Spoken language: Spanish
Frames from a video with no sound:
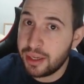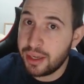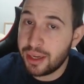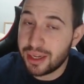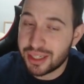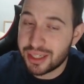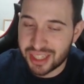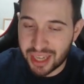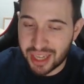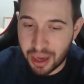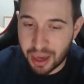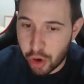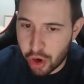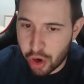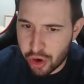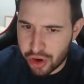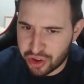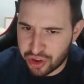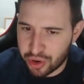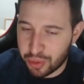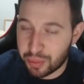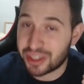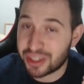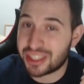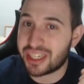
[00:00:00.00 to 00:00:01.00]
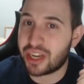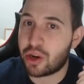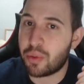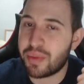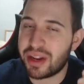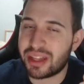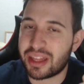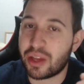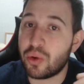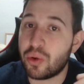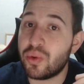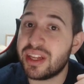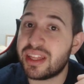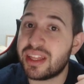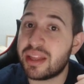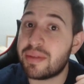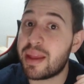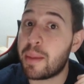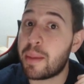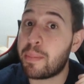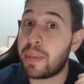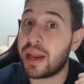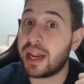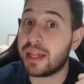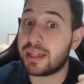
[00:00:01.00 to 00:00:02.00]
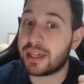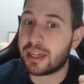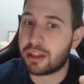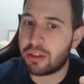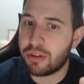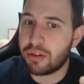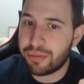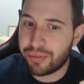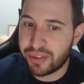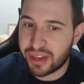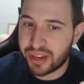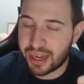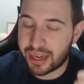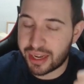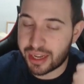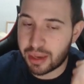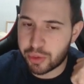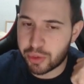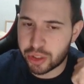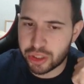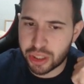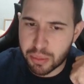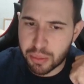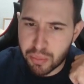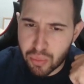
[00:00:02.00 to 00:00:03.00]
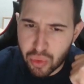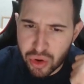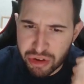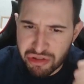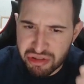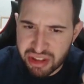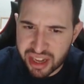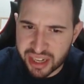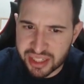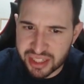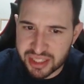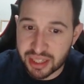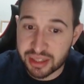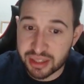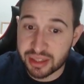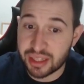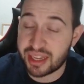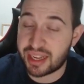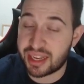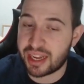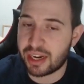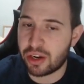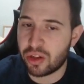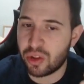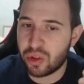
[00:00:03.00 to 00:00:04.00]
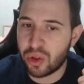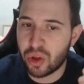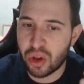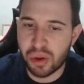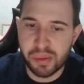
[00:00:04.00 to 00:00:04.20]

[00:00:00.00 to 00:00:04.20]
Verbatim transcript: así que Molonicom se convierte en un ítem de penetración fija que puede ser muy interesante y que no,